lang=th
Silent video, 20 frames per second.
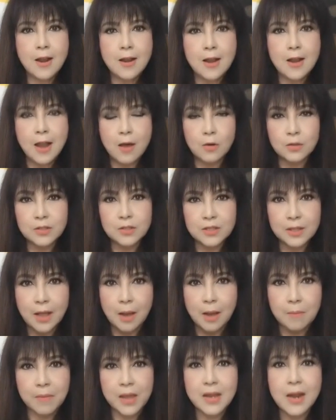เราจะ
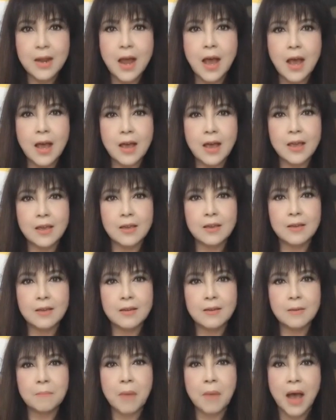ทำให้ได้
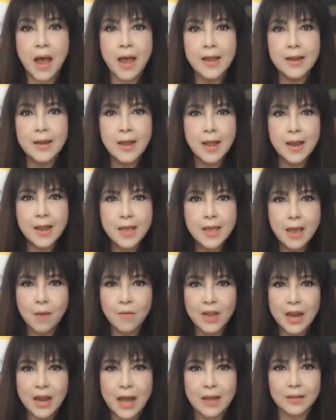ภายในระยะ
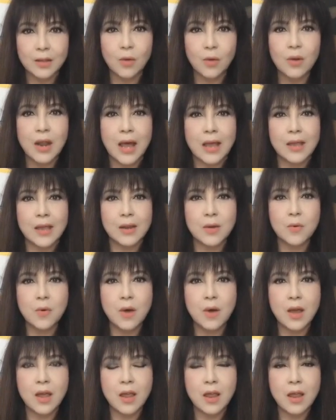เวลาเท่าไหร่ด้
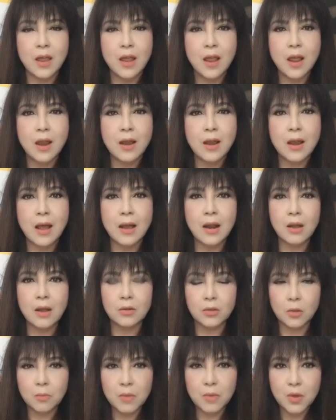วย และเรา
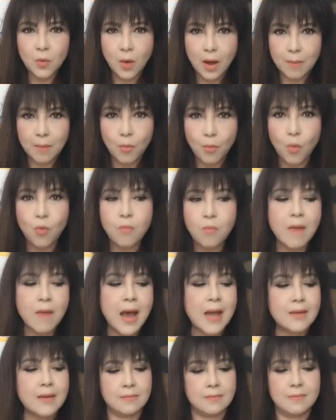ต้องมีความมุ่ง
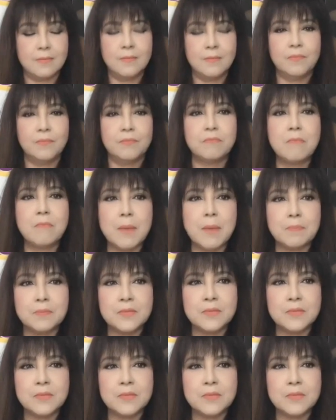มั่นแบบ